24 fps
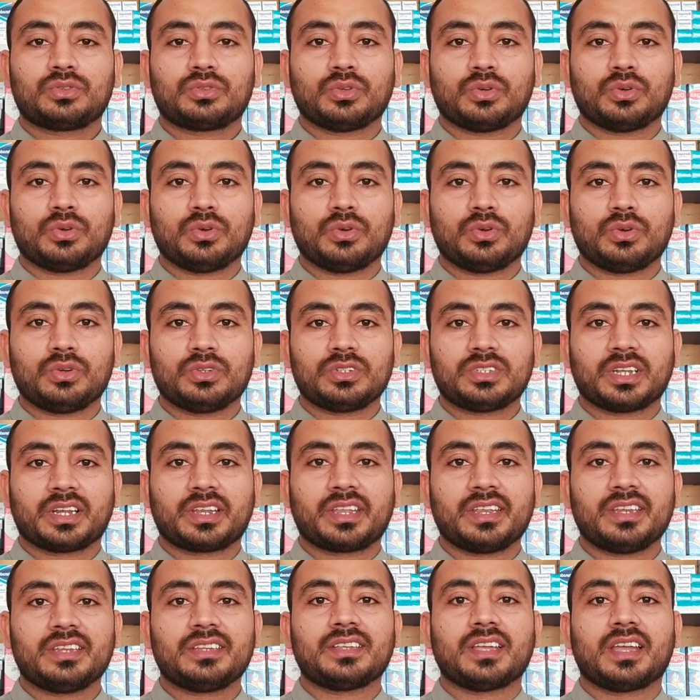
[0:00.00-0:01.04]
तो
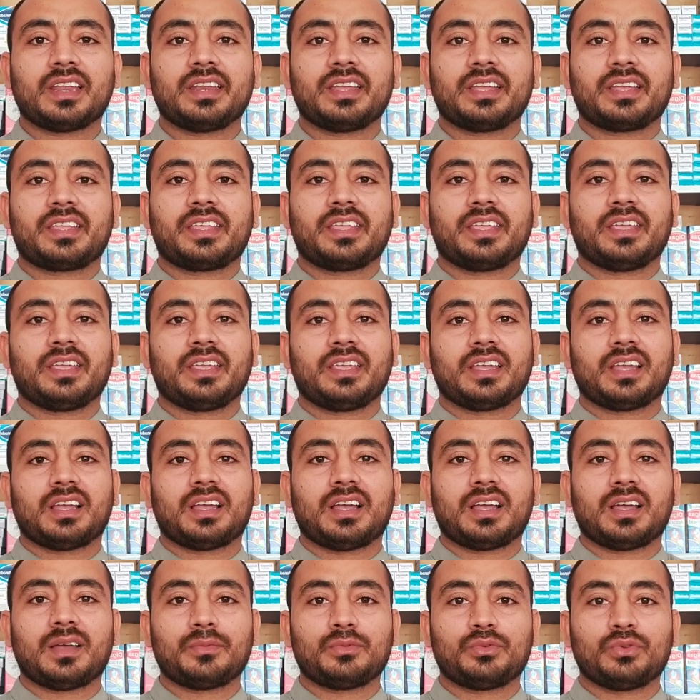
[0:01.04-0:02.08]
यकीन जाने कि
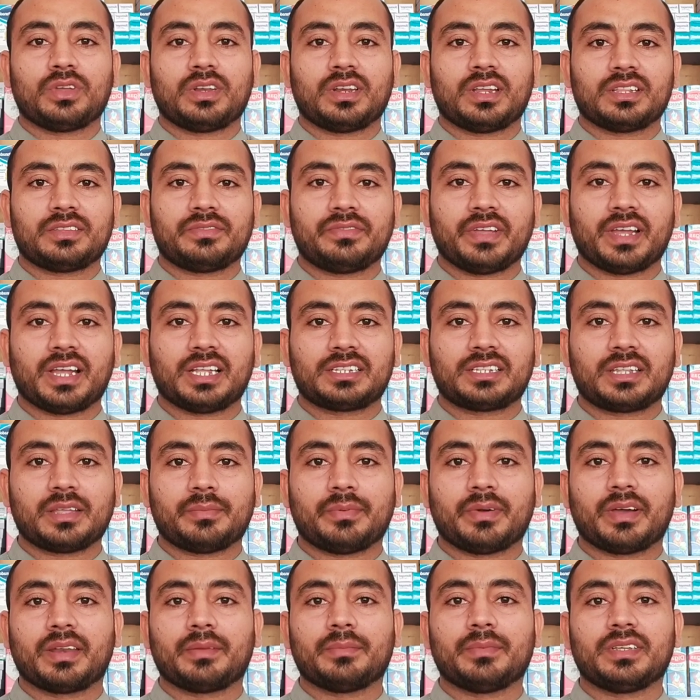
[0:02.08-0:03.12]
आप जो है ना अद्वियात के
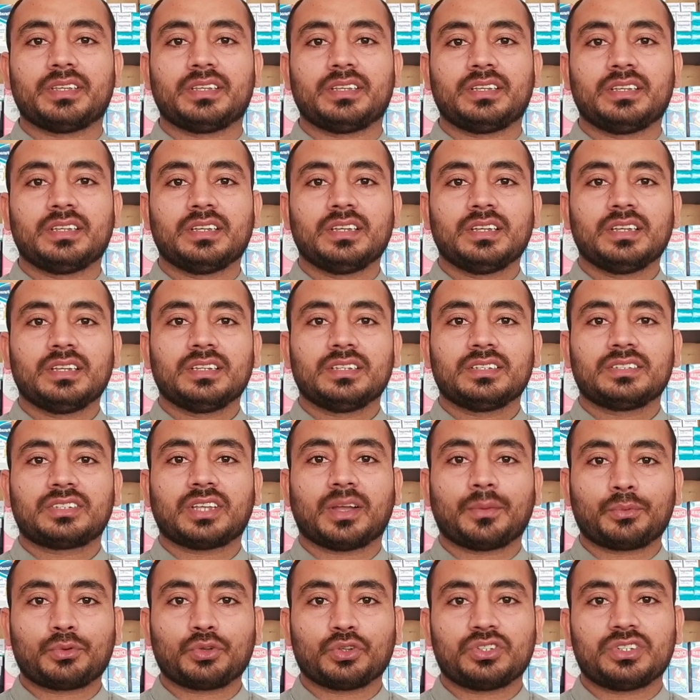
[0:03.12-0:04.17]
बारे में
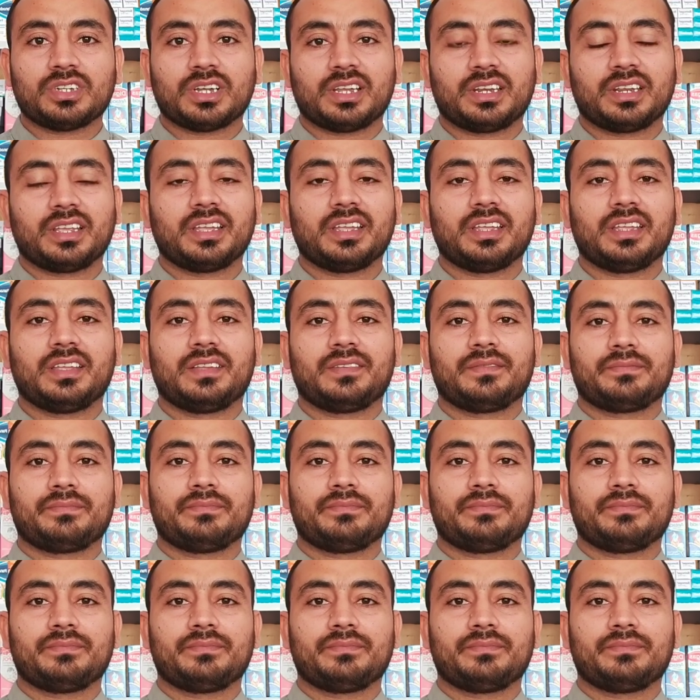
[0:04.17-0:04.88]
सब कुछ जान गए